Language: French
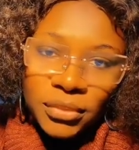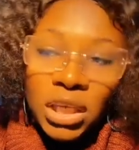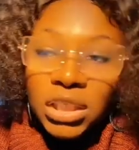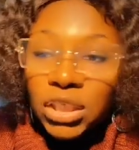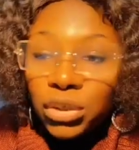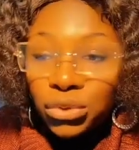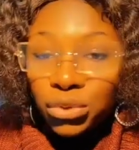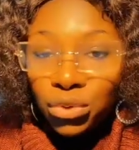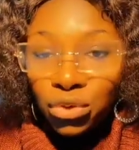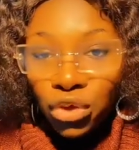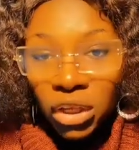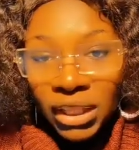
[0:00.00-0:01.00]
J'ai reçu
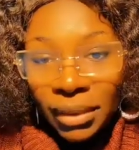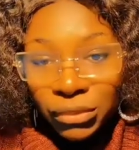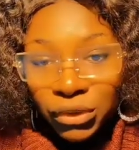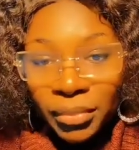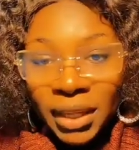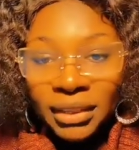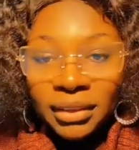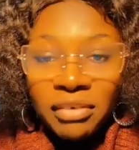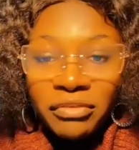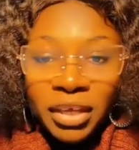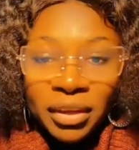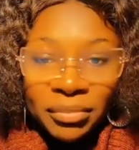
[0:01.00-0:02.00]
une jeune dame ce matin
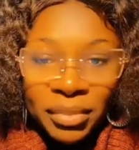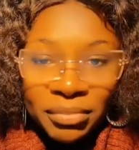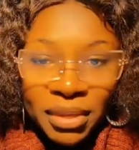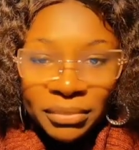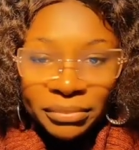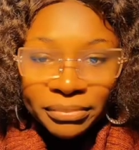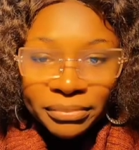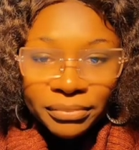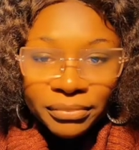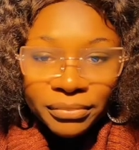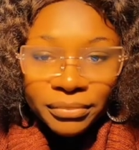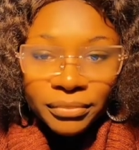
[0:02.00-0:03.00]
avec un bébé.
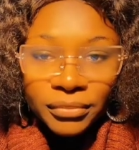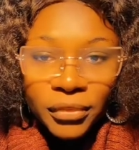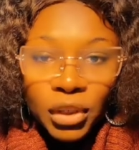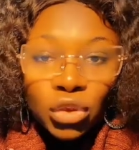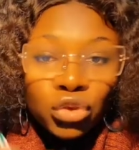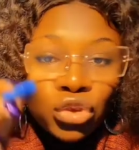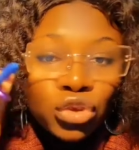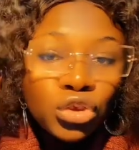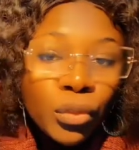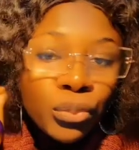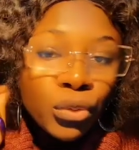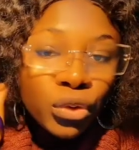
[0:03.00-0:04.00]
Juste
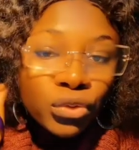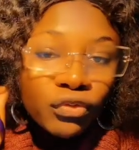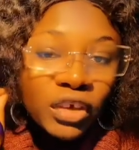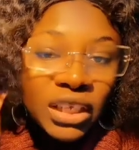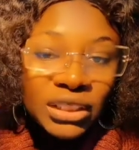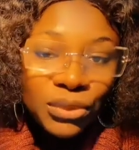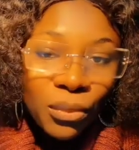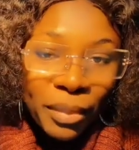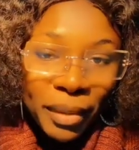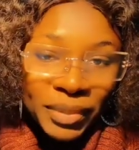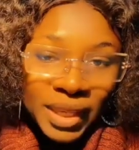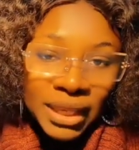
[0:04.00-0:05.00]
pour renouveler son
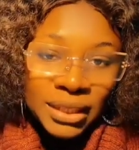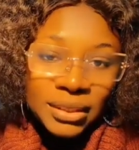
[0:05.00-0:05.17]
papier.